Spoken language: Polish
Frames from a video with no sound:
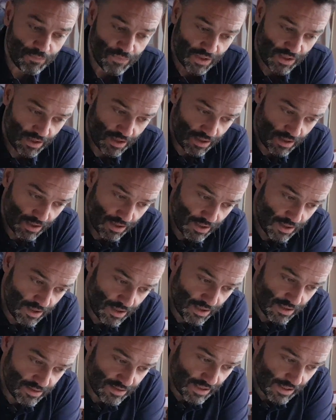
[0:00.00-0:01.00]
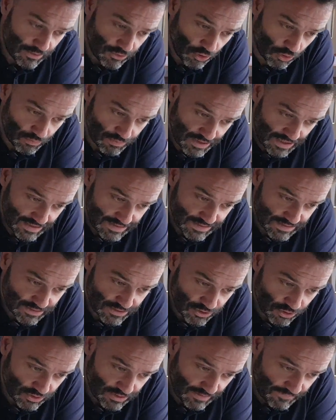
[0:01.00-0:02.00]
E, natomiast
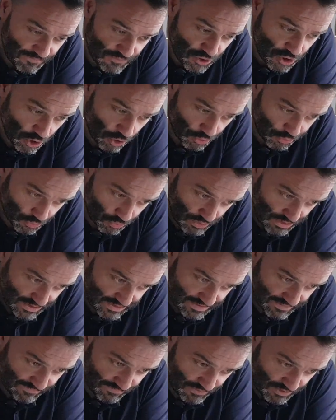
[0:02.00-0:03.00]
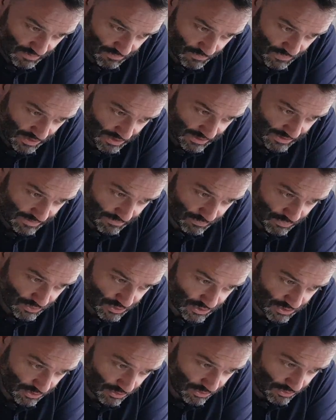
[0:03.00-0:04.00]
co tam w środku jest w nim, jak gdyby,
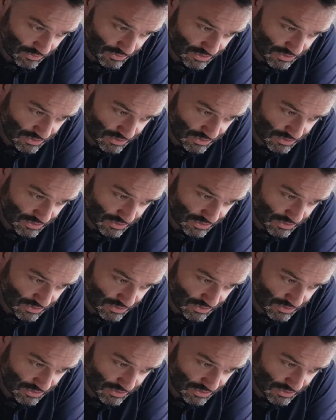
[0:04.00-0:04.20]
co,